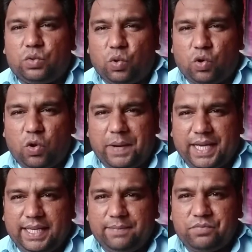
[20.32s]
दोनों
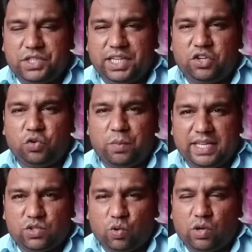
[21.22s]
भाई जिनकी
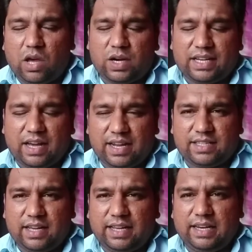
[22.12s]
उम्रें 16 और 18
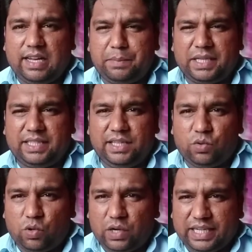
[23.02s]
साल के लगभग थी
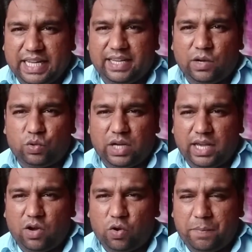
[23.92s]
उन्होंने टहना
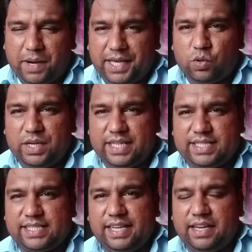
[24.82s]
उठाया और भाई को
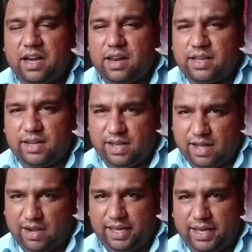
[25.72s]
नीचे से निकालकर
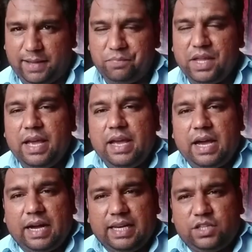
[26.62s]
घर ले गए
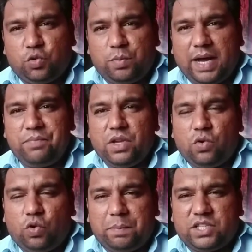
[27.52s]
अगली
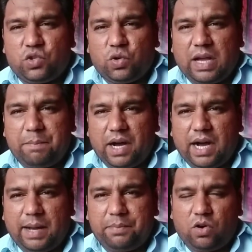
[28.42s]
सुबह उन बच्चों का
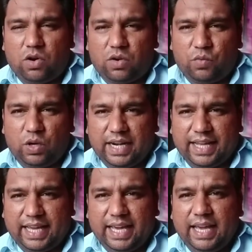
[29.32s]
बाप और वो
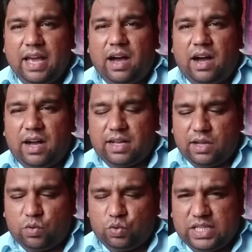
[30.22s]
लड़के
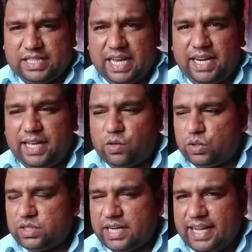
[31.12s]
आकर उस टहने
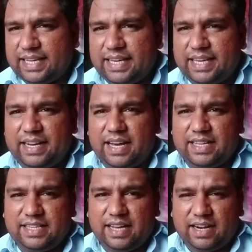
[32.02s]
को सड़क के
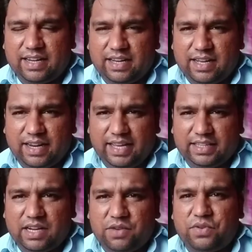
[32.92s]
किनारे से हटाकर
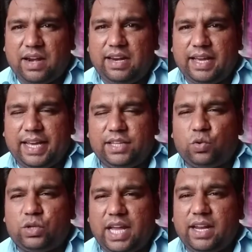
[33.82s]
एक तरफ करने लगे
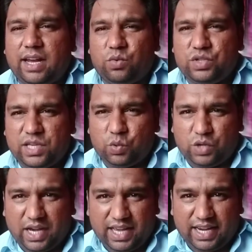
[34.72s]
तो टहना उनसे
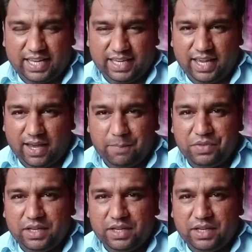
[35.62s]
उठाया नहीं गया